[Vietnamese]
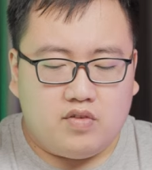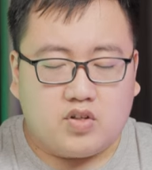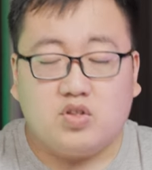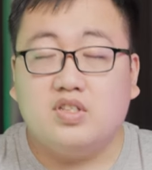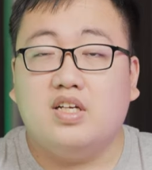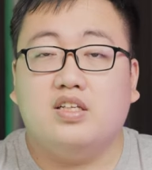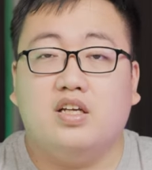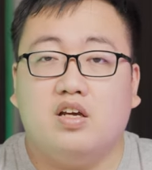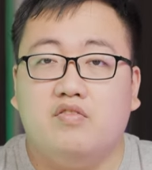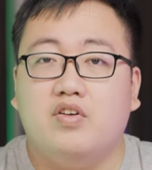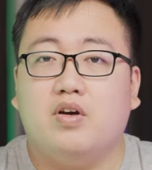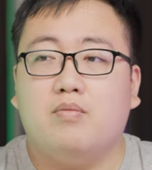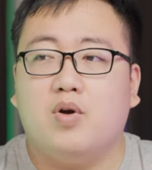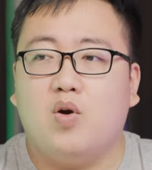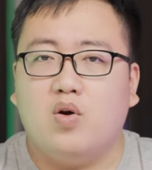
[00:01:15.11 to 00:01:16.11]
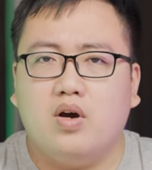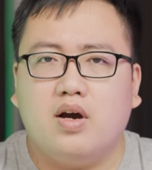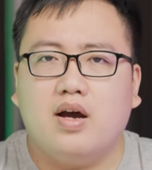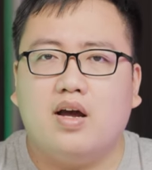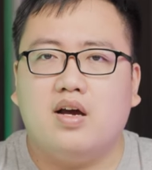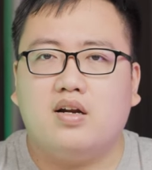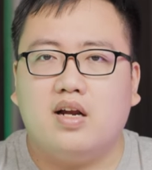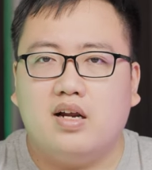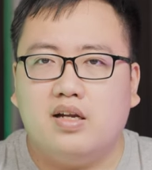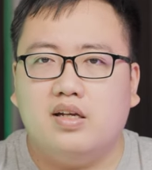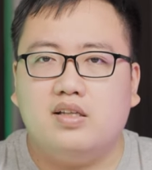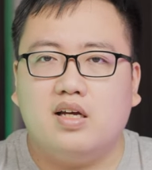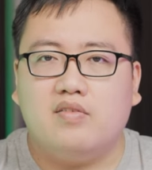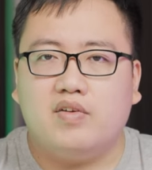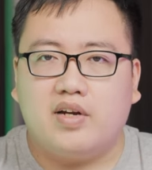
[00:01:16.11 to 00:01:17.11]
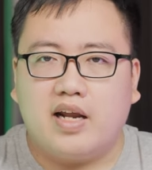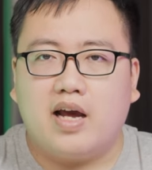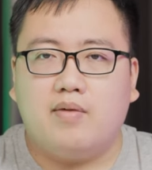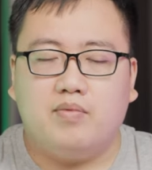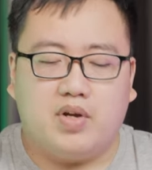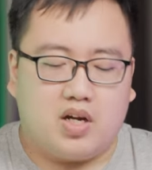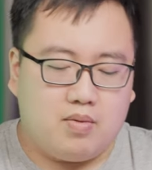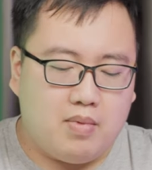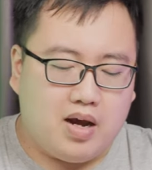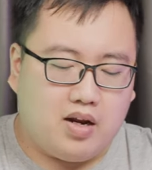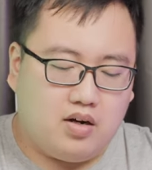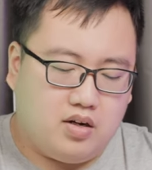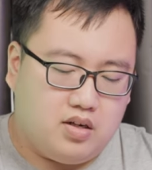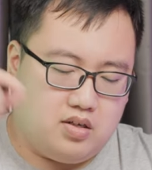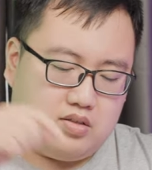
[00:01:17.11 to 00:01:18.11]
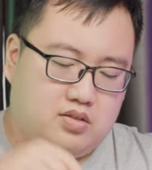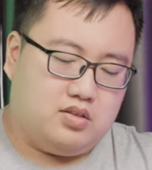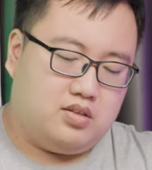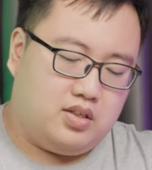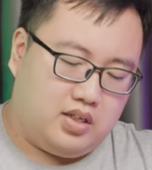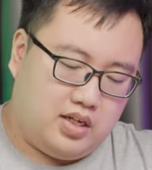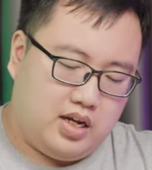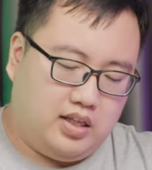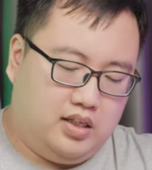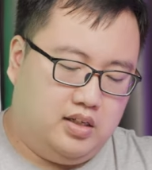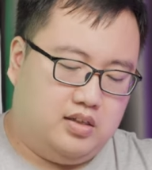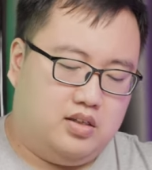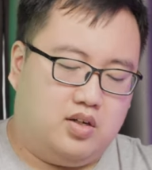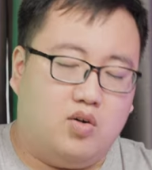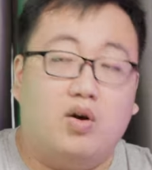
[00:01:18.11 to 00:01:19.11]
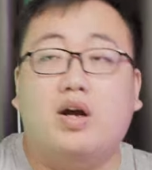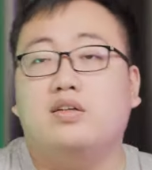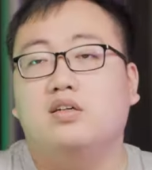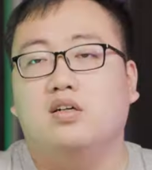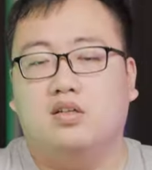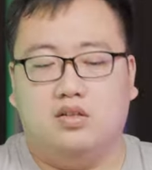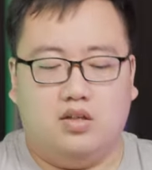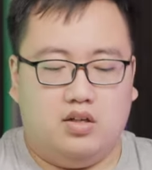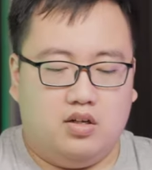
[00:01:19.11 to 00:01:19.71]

Và rõ ràng thì cái việc mà có cửa hàng đại lý tại Việt Nam để các bạn thích nghe thử thì có nghe thử,